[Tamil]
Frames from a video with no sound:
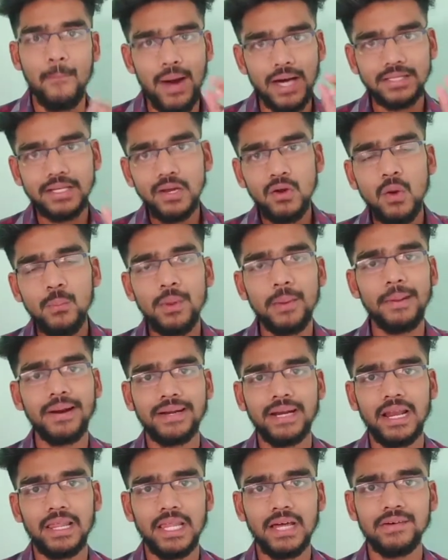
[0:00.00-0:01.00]
மத நோப்பை
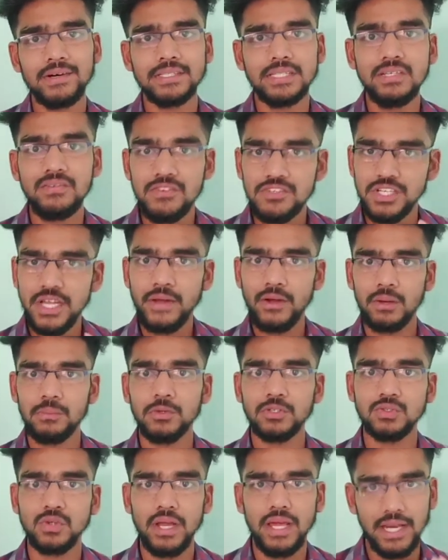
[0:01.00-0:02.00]
மேட்டரில் தான் வந்து விஜய்
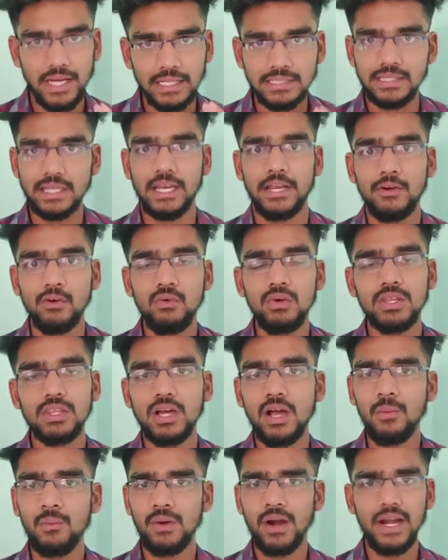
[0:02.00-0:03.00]
கோயம்புத்தூரே எனக்கு தெரியும்
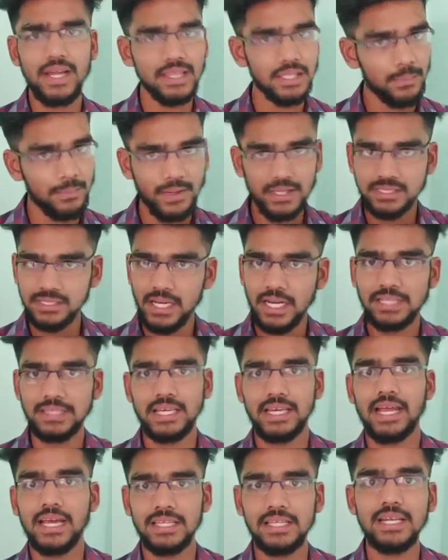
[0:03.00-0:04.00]
இதுக்கு முன்னாடி இந்த பர்சன்
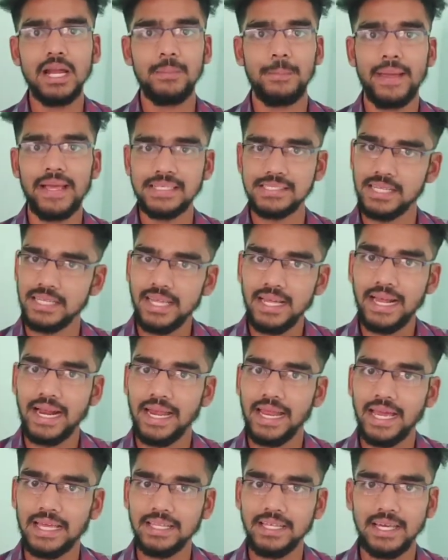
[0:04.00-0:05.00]
தெரியாது நான் பேசுனதே
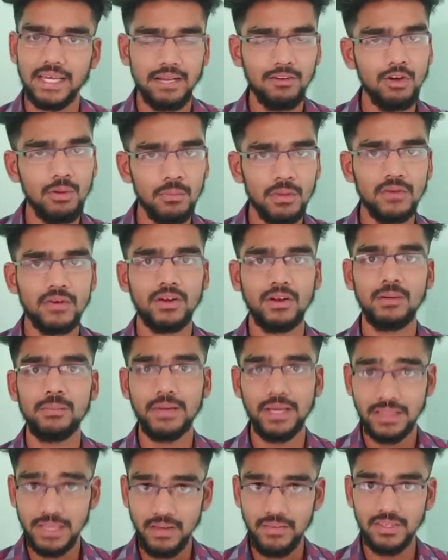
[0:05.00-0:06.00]
கிடையாது எனக்கும்
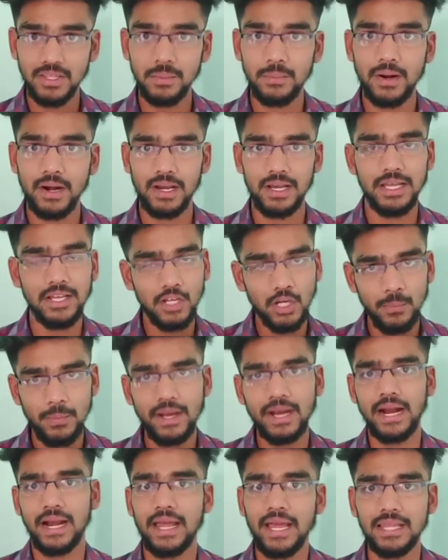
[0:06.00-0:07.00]
இவருக்கும் எந்த விதமான
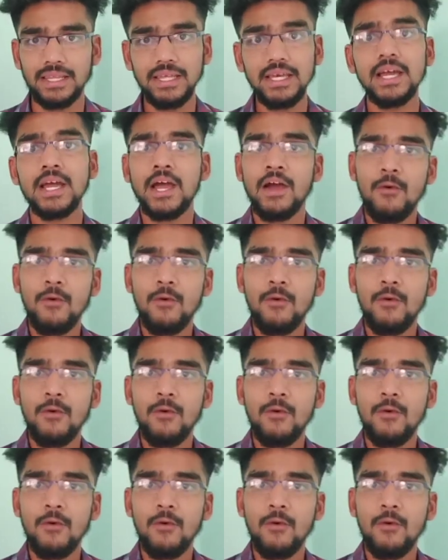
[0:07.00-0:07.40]
லிங்க்குமே கிடையாது